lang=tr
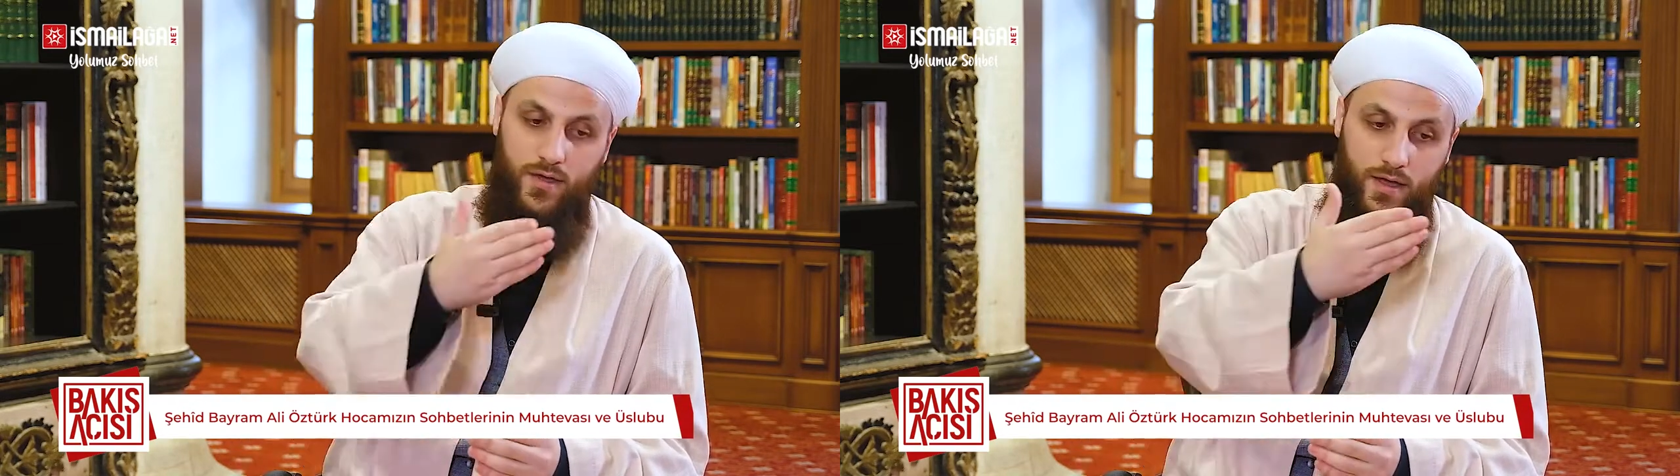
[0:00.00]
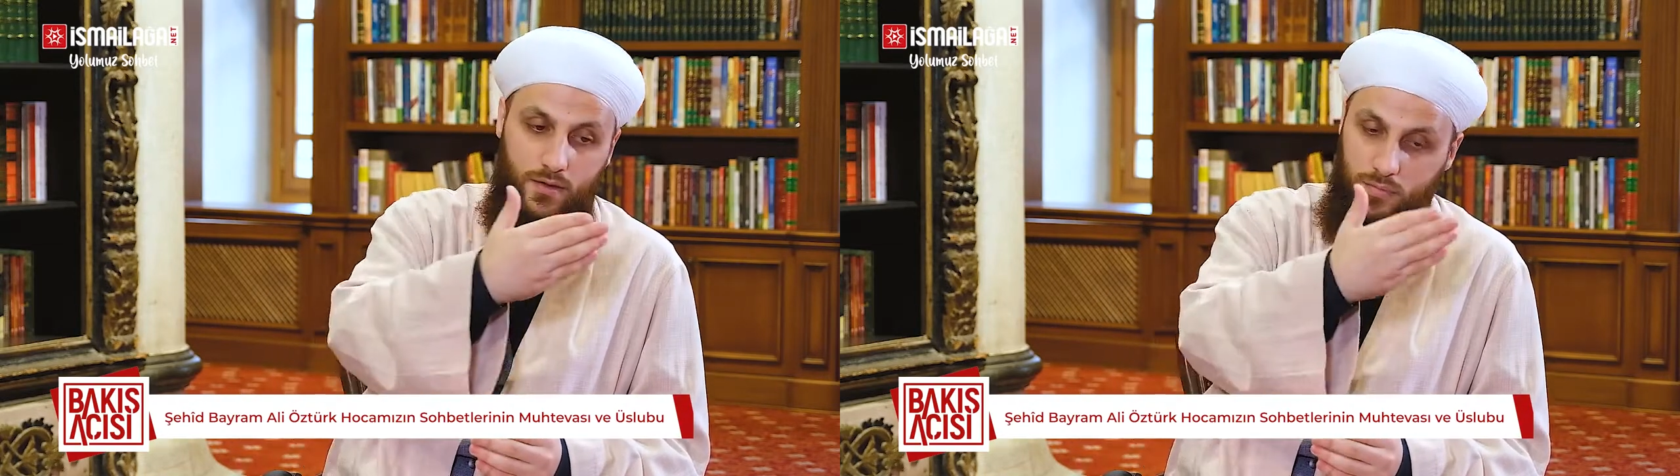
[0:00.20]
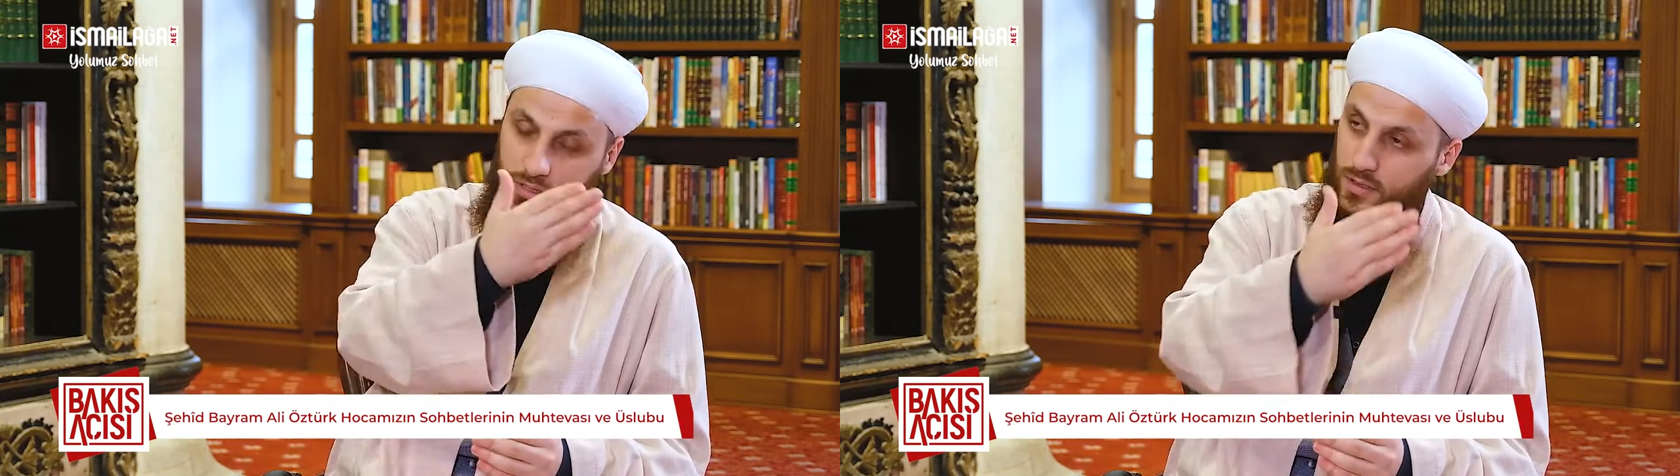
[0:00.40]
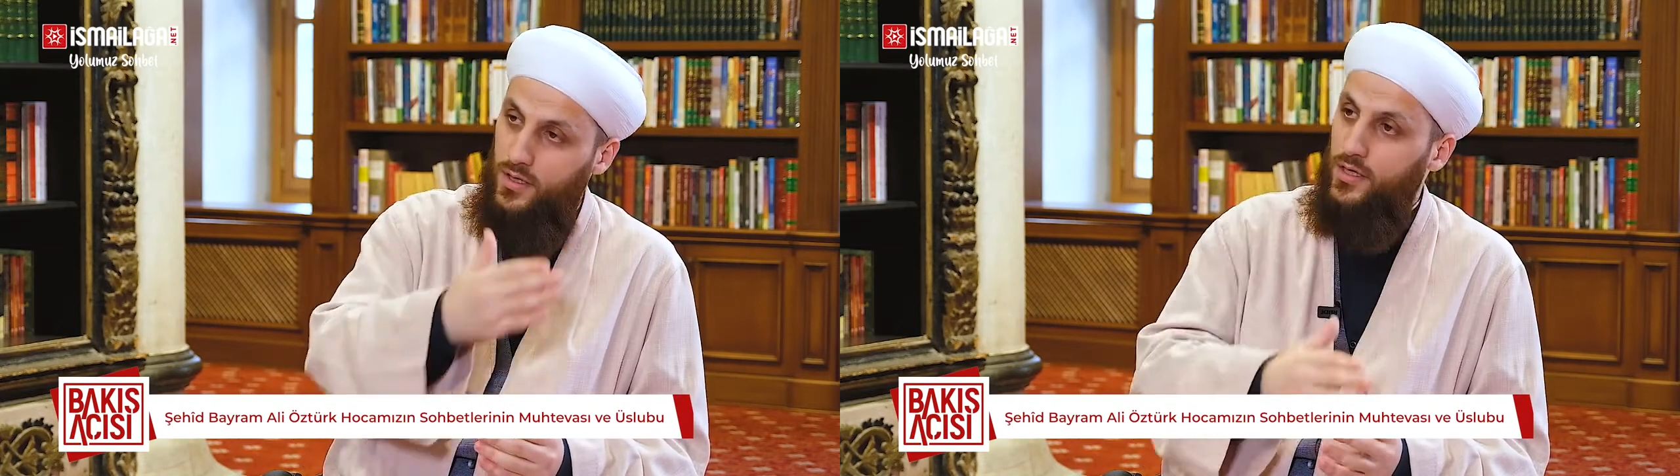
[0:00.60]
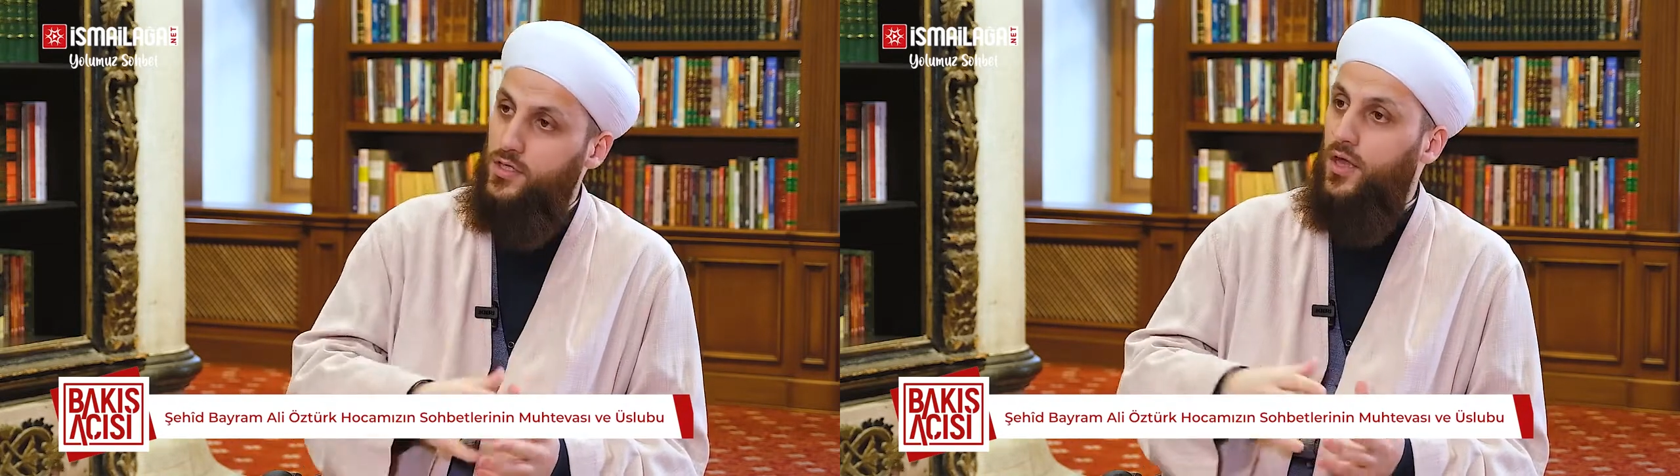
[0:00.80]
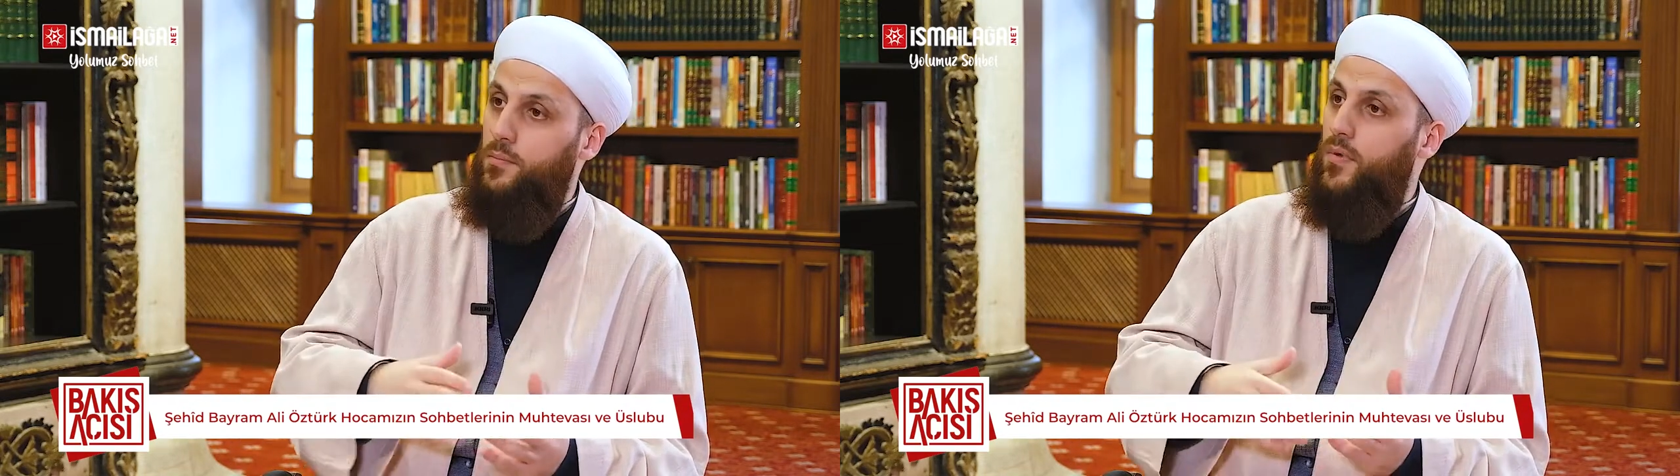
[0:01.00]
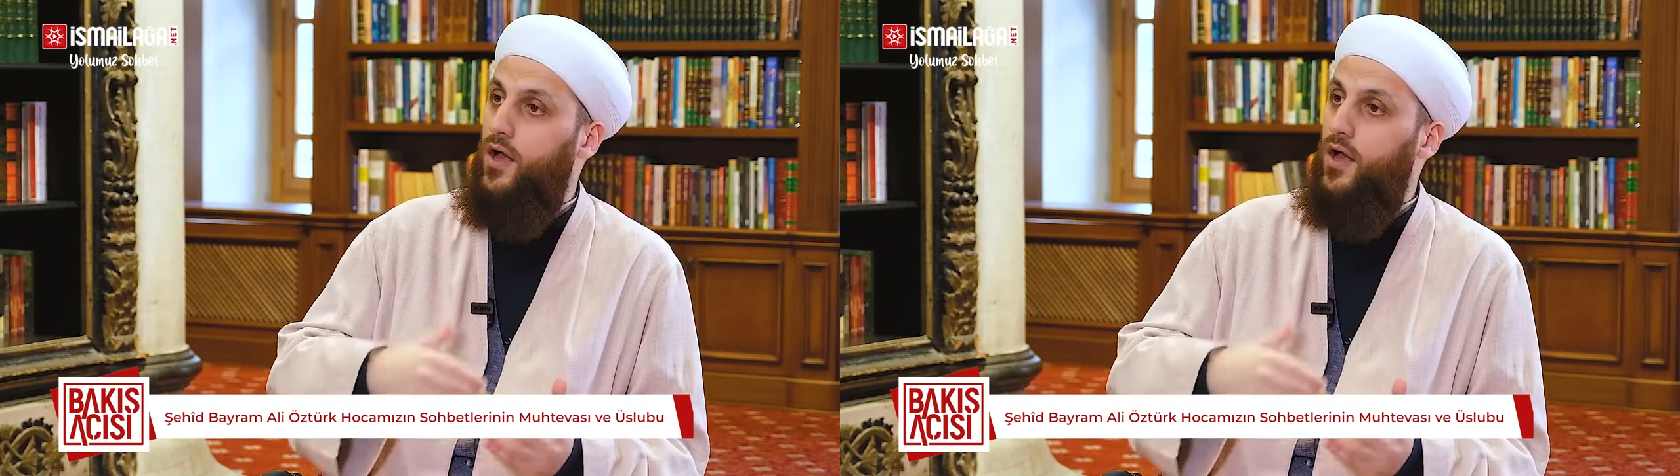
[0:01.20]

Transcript: veya bir kitap